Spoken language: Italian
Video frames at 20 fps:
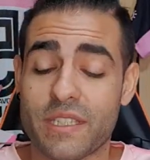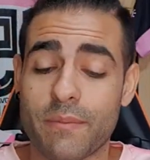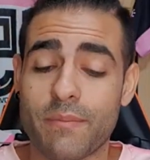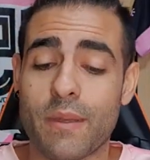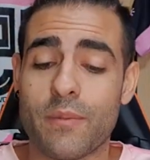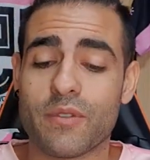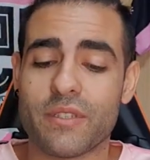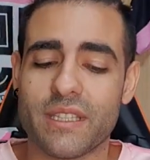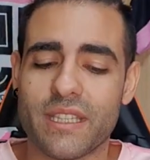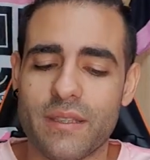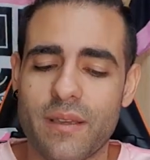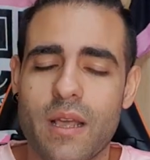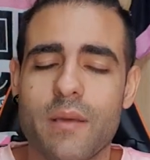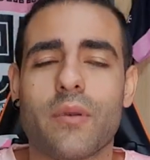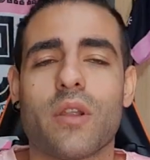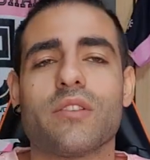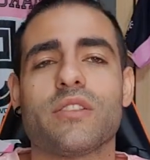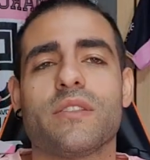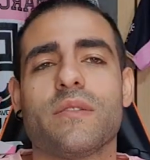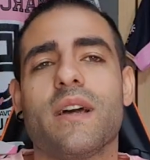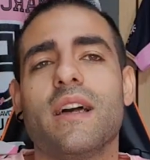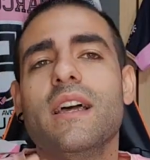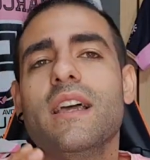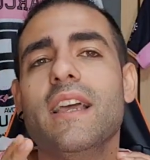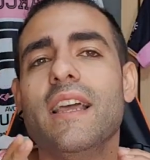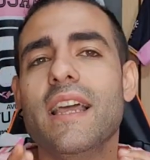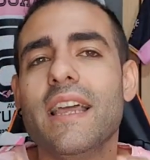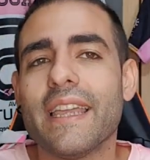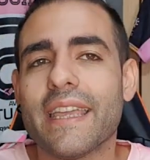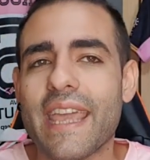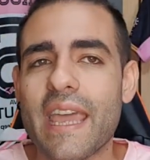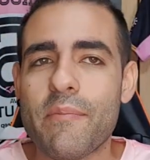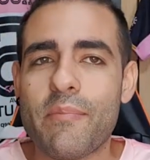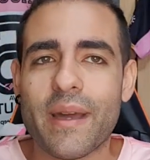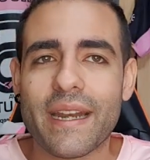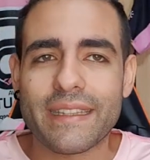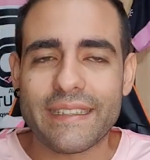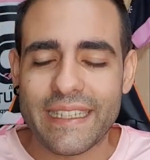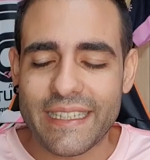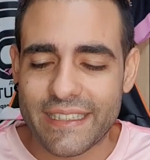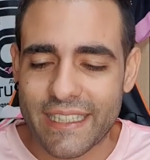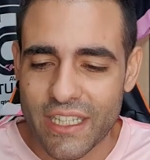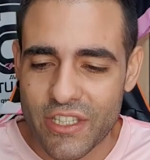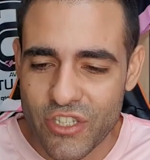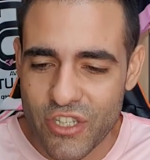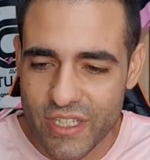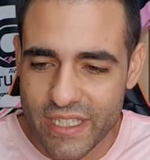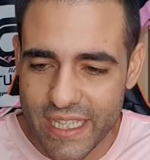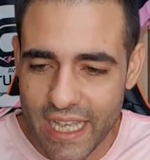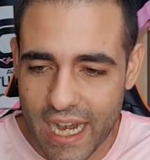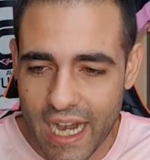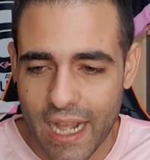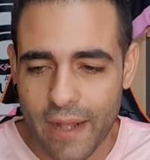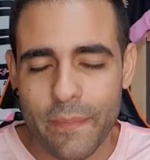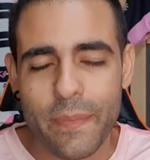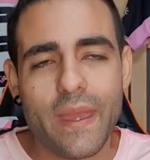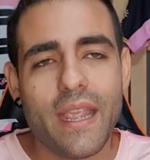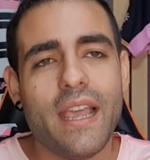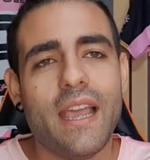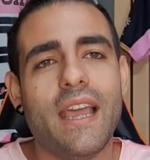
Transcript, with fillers: E sappiamo settimana prossima che partita ci sarà.